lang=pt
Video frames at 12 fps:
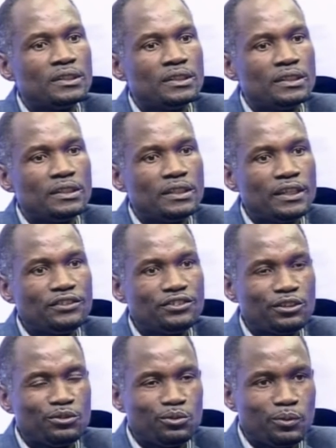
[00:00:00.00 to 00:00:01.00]
E esta
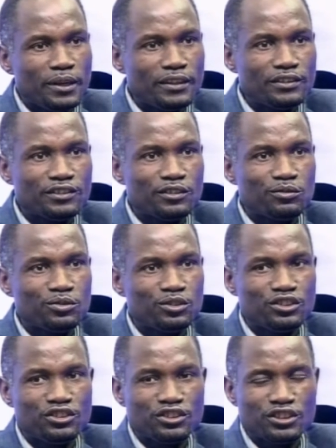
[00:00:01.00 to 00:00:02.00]
doença foi
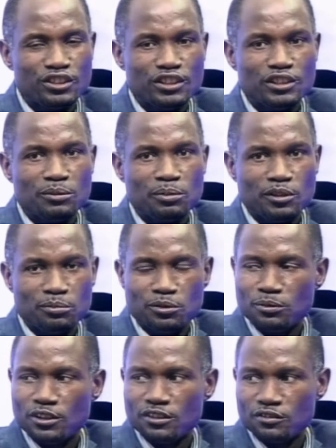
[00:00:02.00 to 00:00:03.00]
descrita pela
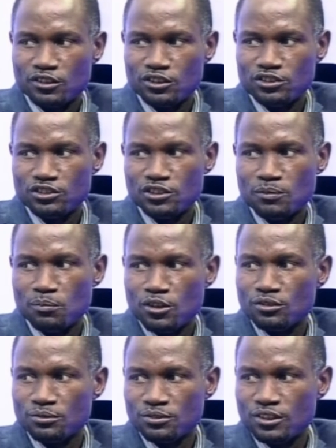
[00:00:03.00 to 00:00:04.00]
primeira vez em
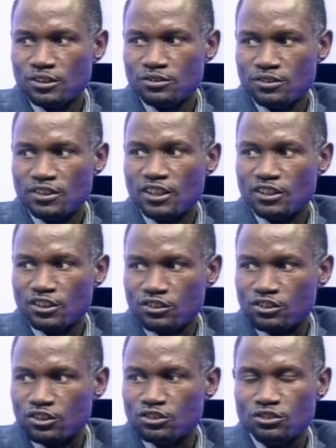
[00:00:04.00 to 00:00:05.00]

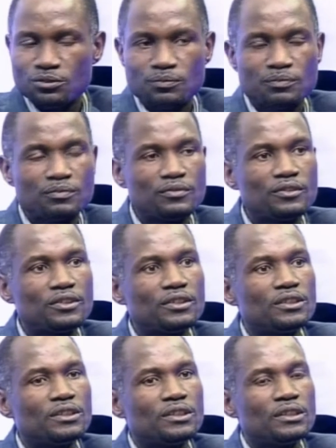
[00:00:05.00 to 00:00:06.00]
1976
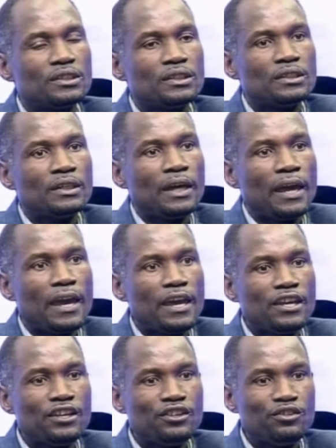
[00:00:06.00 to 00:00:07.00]

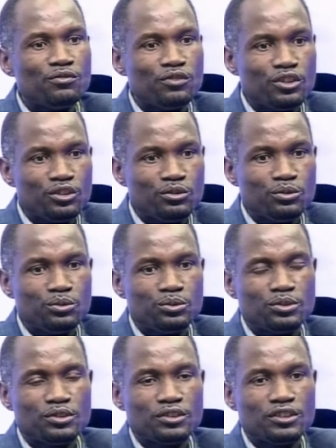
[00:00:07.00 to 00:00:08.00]
em indivíduos
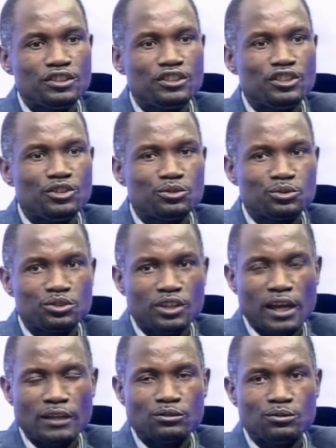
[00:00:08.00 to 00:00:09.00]
que tinham
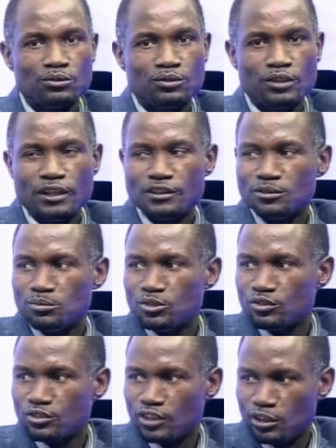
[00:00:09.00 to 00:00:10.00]
estado durante
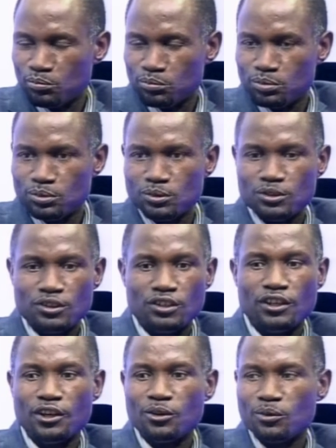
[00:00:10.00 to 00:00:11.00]
muito tempo e
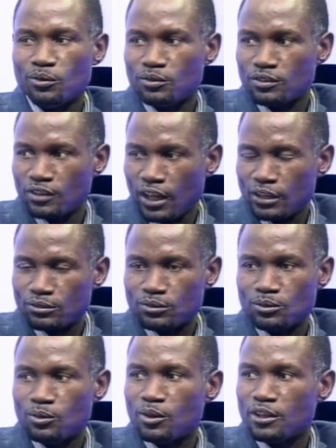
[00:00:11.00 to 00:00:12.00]
em contato
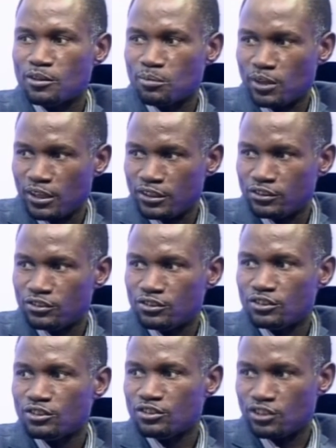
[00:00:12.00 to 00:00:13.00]
com animais
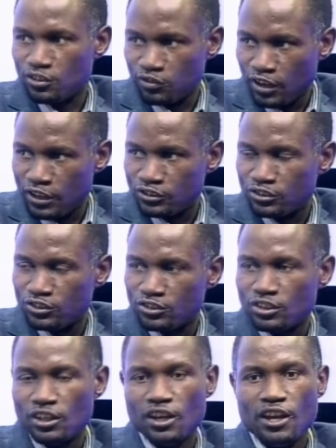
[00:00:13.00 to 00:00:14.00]
selvagens
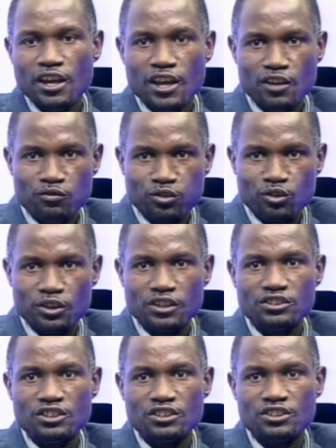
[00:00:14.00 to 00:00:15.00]
em
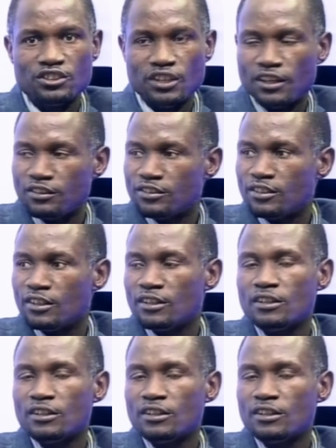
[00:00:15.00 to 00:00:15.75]
florestas densas